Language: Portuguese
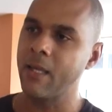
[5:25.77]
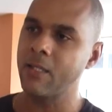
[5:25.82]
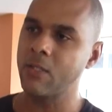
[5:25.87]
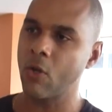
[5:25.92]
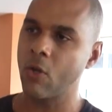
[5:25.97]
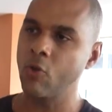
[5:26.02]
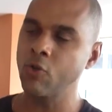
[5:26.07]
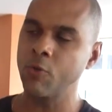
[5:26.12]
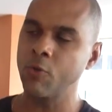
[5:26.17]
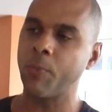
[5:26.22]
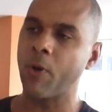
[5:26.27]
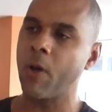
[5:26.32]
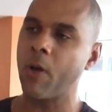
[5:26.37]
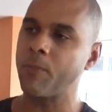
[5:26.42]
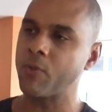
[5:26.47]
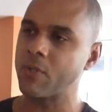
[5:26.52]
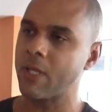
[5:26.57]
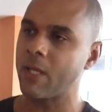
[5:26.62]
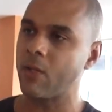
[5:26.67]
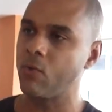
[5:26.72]
são os
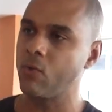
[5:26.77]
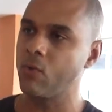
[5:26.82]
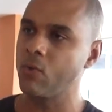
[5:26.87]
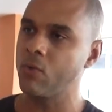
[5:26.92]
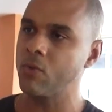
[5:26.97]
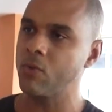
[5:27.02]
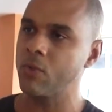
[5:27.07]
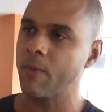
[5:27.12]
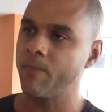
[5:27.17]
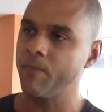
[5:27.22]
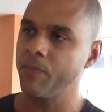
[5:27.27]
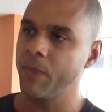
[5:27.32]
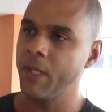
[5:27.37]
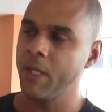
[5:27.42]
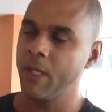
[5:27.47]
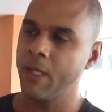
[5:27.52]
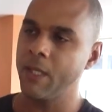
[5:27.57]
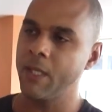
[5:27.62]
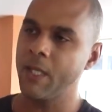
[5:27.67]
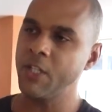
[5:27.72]
próprios alunos
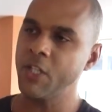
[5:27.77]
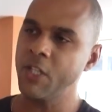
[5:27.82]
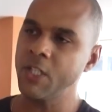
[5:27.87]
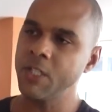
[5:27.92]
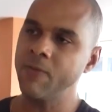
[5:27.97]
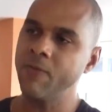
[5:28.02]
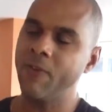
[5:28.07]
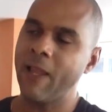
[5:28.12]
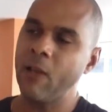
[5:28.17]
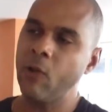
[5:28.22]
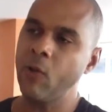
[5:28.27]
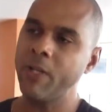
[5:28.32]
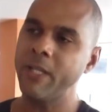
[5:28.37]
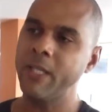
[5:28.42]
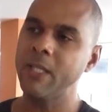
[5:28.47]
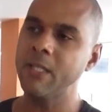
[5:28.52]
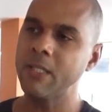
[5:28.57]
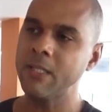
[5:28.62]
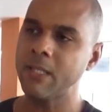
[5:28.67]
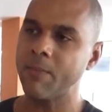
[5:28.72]
e a gente
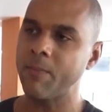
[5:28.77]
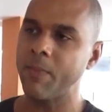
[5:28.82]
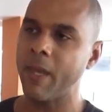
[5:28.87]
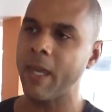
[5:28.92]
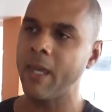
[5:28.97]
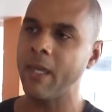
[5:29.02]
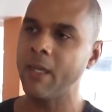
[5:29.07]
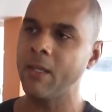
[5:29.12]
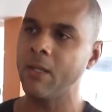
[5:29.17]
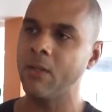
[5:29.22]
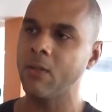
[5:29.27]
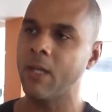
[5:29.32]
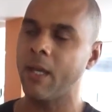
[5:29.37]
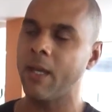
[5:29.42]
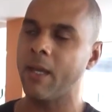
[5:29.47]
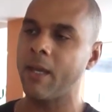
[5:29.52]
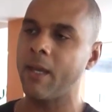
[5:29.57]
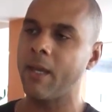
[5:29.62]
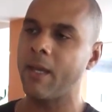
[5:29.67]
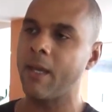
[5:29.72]
valoriza bem
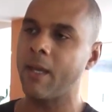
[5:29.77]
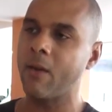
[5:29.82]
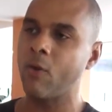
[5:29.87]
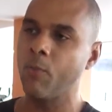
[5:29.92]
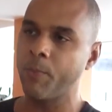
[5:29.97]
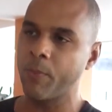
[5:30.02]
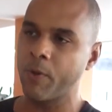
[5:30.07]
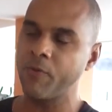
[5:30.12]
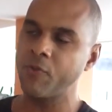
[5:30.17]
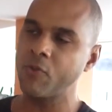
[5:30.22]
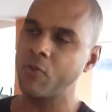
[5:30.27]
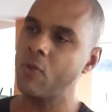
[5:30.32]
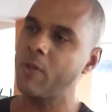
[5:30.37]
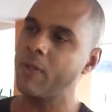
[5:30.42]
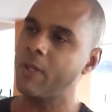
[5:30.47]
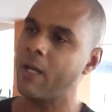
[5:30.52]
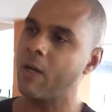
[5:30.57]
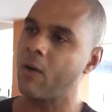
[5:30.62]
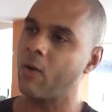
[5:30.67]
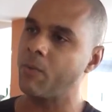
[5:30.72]
é, o
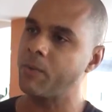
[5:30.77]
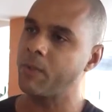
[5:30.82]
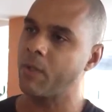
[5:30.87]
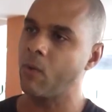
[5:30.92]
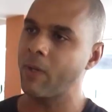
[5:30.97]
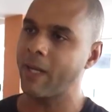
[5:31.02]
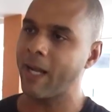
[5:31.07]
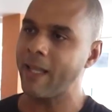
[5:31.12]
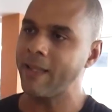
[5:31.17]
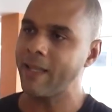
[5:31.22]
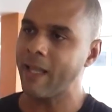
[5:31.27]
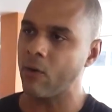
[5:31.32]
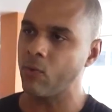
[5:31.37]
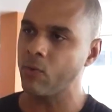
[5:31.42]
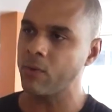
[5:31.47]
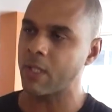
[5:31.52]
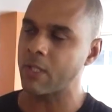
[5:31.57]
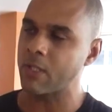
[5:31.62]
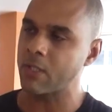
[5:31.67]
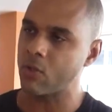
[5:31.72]
profissional. Então, cada
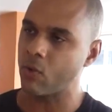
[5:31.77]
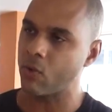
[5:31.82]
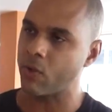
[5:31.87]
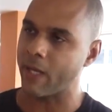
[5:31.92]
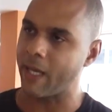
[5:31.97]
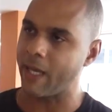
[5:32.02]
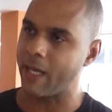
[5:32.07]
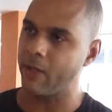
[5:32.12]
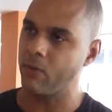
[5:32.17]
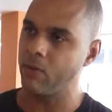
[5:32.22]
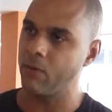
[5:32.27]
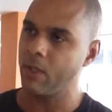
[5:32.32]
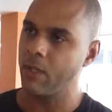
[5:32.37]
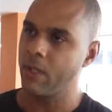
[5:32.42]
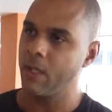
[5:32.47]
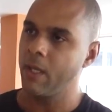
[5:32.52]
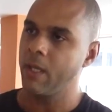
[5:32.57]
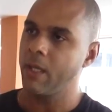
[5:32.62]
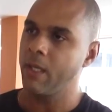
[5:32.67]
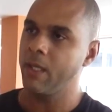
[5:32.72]
um tem seu horário
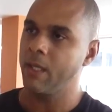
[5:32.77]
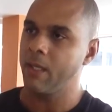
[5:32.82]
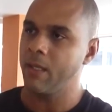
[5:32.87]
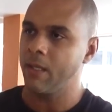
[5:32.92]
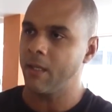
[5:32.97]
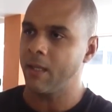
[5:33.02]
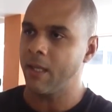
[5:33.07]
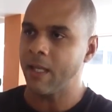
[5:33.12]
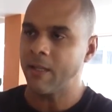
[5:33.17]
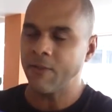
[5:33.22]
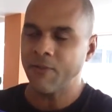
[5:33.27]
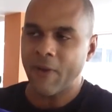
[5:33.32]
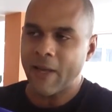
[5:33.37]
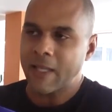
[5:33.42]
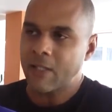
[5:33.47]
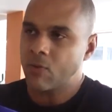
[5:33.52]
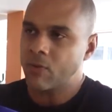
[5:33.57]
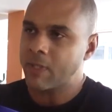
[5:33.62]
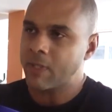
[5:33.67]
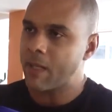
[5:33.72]
e eles
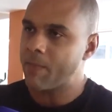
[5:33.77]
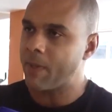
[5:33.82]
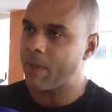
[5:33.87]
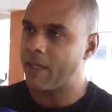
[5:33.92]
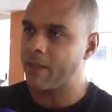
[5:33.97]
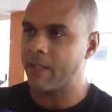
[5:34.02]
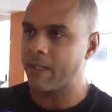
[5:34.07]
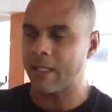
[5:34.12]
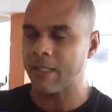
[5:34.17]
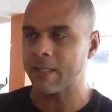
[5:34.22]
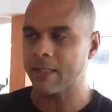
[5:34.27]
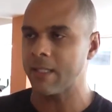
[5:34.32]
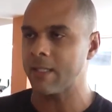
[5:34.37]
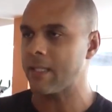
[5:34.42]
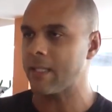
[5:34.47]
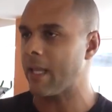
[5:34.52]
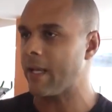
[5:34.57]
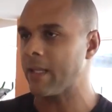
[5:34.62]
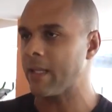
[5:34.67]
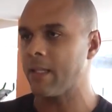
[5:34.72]
fazem o trabalho que eles
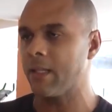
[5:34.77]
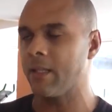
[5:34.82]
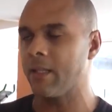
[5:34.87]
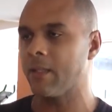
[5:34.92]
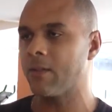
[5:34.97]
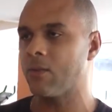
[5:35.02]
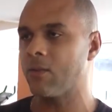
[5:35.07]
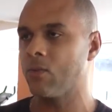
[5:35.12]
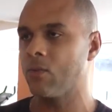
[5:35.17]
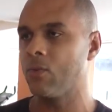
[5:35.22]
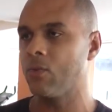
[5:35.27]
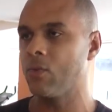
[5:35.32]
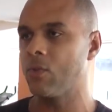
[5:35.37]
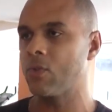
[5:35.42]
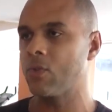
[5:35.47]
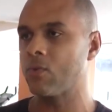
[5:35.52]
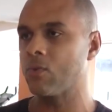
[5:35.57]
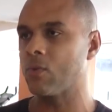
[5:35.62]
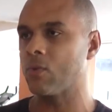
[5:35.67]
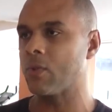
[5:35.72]
quiserem aqui dentro do
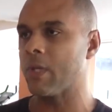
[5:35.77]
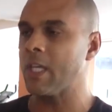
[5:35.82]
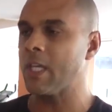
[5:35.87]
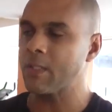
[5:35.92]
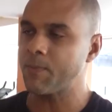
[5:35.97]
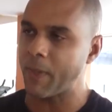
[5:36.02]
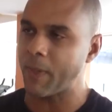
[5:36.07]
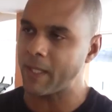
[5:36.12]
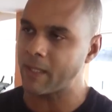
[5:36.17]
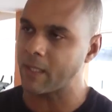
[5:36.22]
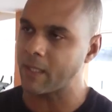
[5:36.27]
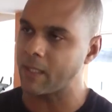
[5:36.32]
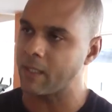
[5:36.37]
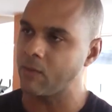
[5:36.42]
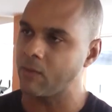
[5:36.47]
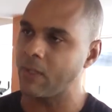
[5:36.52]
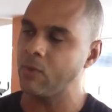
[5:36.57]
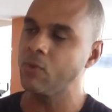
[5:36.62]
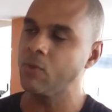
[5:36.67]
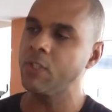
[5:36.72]
estúdio,
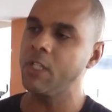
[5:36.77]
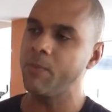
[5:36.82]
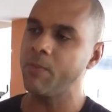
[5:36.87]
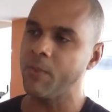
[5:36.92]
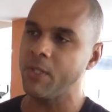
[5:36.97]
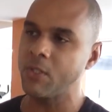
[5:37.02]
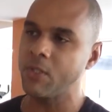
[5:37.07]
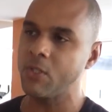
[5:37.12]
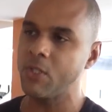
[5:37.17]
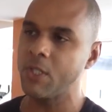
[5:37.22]
respeitando os limites